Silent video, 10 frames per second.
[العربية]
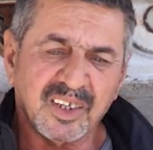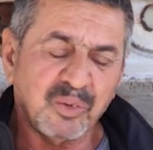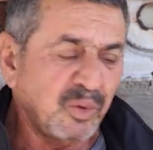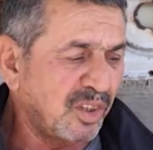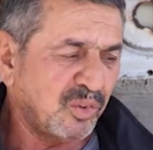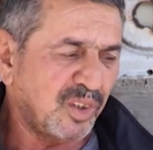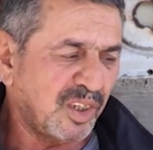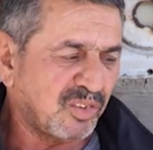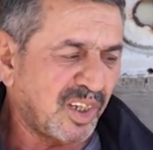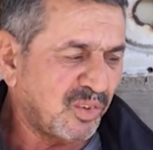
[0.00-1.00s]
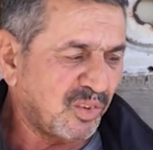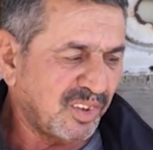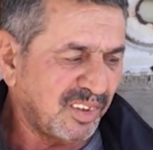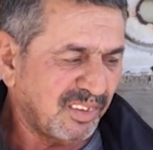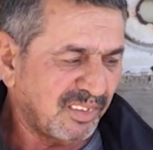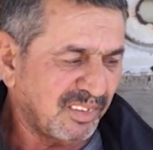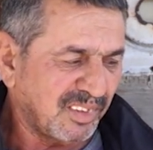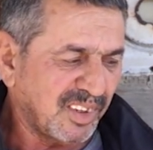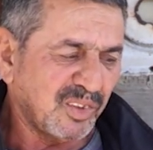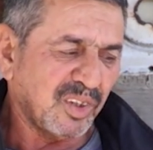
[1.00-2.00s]
تكفي؟ الولد وياي يساعدوني
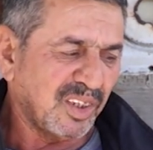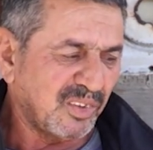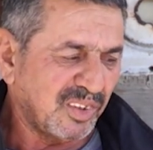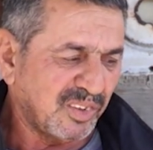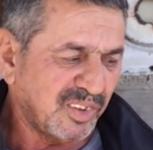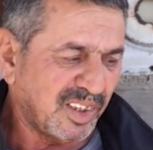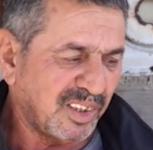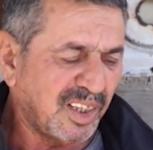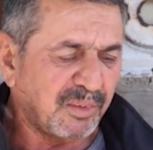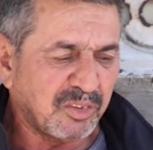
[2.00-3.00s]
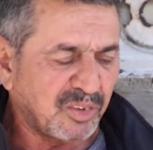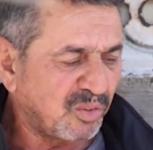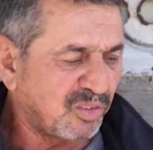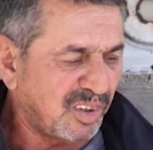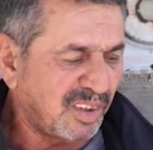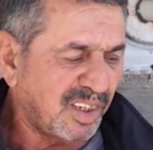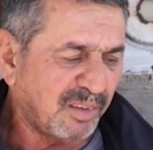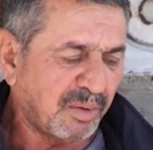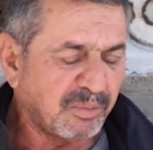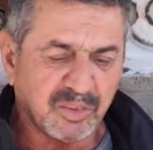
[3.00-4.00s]
ولدك؟ اي والله ولد وياي لا متزوجين
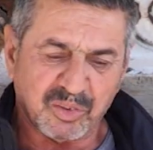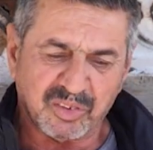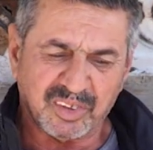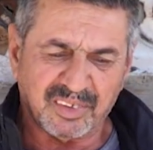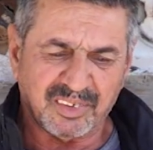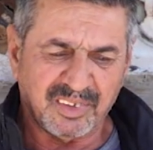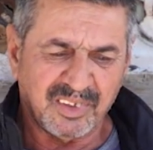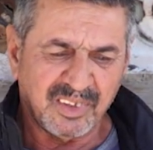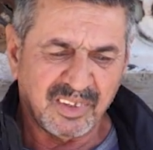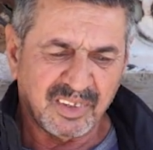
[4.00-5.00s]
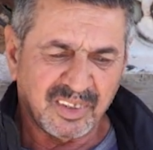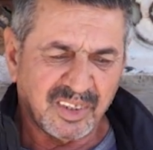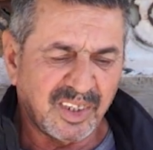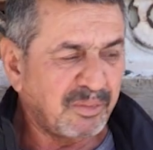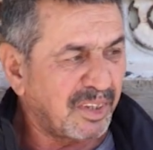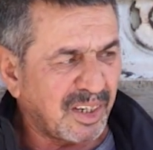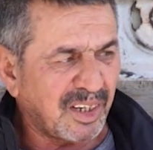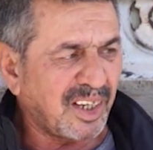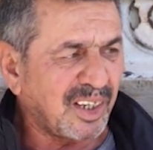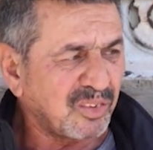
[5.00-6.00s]
لا ما متزوجين المره
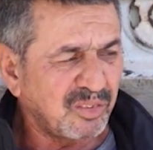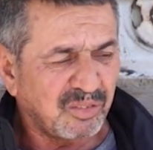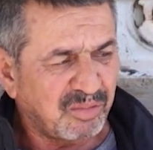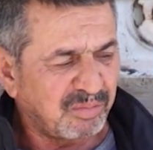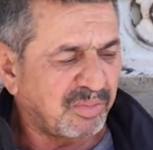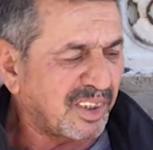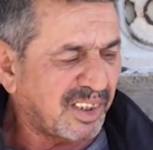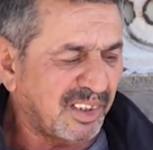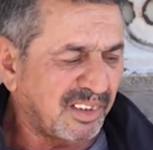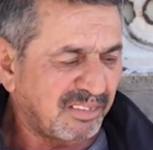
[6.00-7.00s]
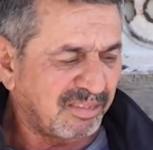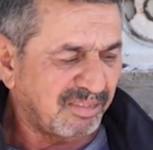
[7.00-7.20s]
راحت وبقينا